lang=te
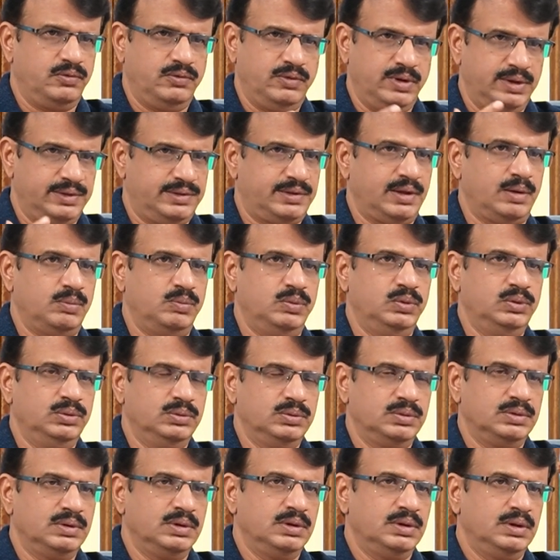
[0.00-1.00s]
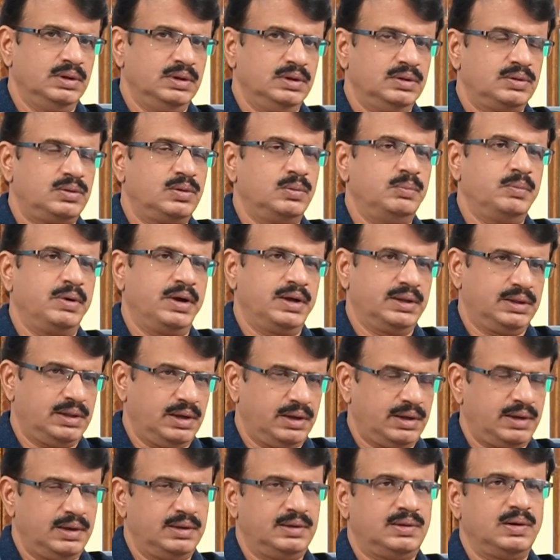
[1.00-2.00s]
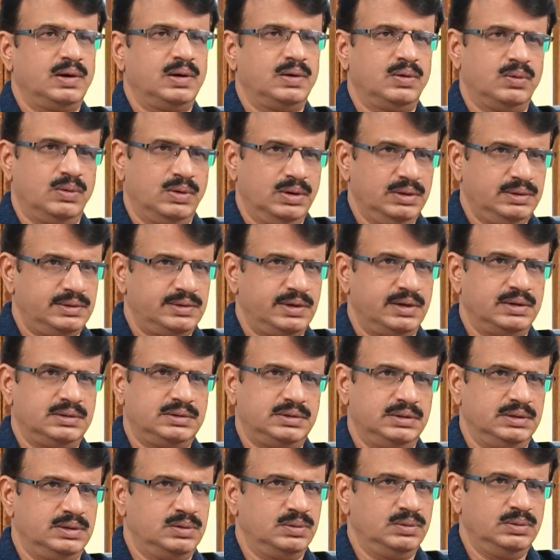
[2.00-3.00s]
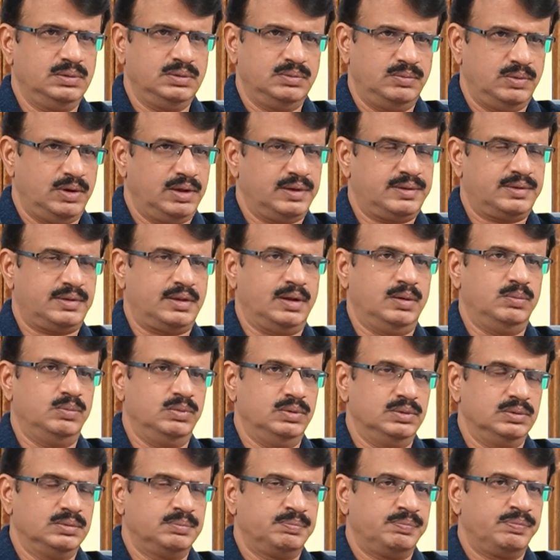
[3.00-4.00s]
వేశాము సో మిగతా కేసుల్లో కూడా ఛార్జ్షీట్ వేస్తాము